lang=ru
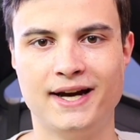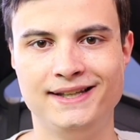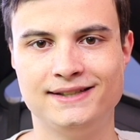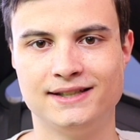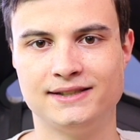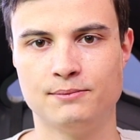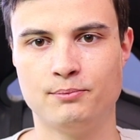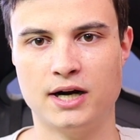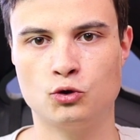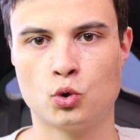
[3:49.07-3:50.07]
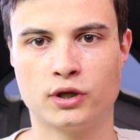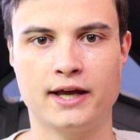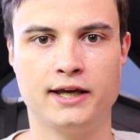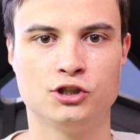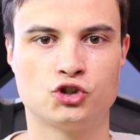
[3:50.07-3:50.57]
в АИДе температуры
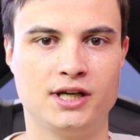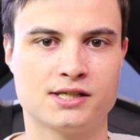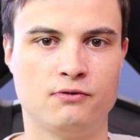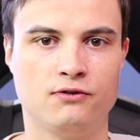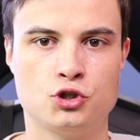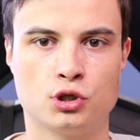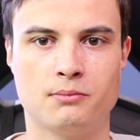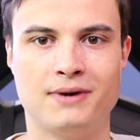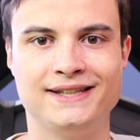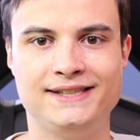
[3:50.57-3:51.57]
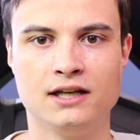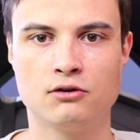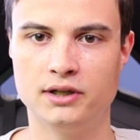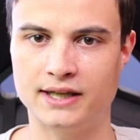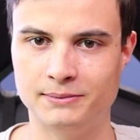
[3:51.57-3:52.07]
такие же, если бы вы что-то
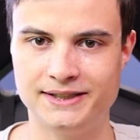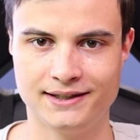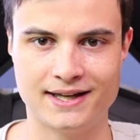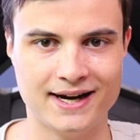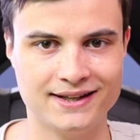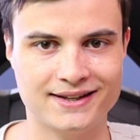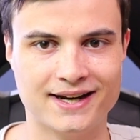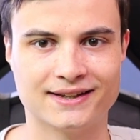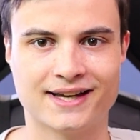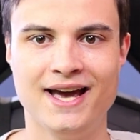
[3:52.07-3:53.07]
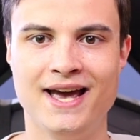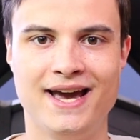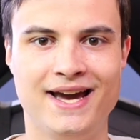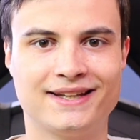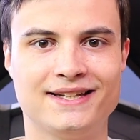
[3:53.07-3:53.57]
монтировали, там делали рендеринг,
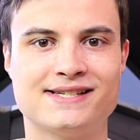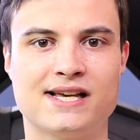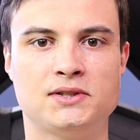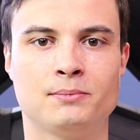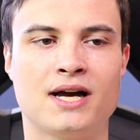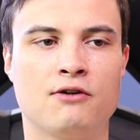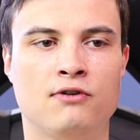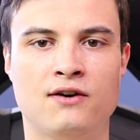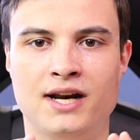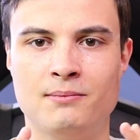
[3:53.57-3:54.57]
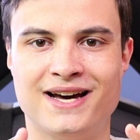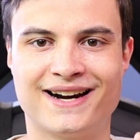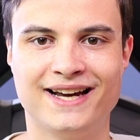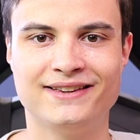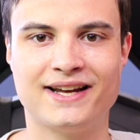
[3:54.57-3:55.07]
это не совсем так. Во
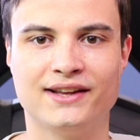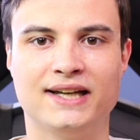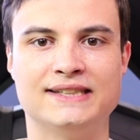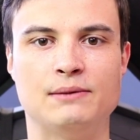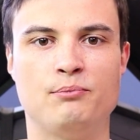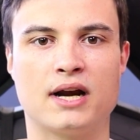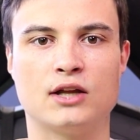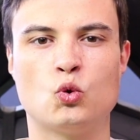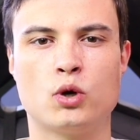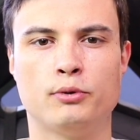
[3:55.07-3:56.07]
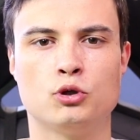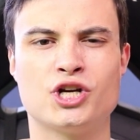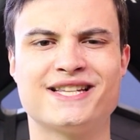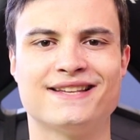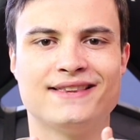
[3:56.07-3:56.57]
время рендеринга температура
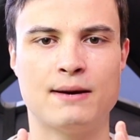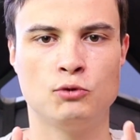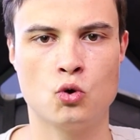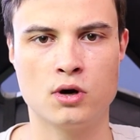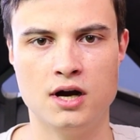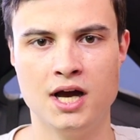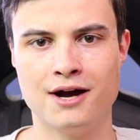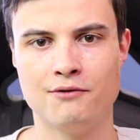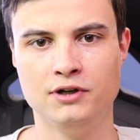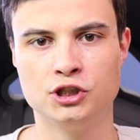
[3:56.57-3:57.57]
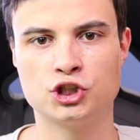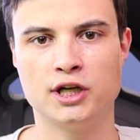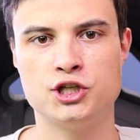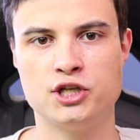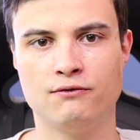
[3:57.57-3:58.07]
получается намного
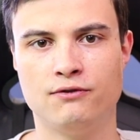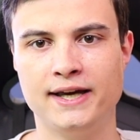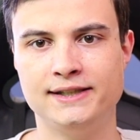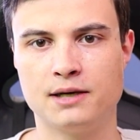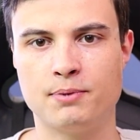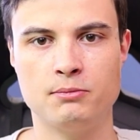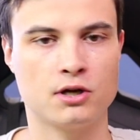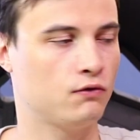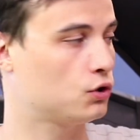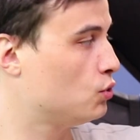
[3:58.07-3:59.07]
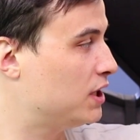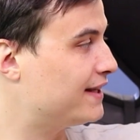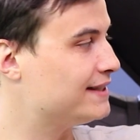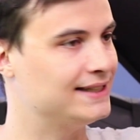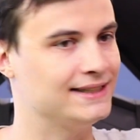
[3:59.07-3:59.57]
выше, чем в AIDE. К примеру, вот, вот эта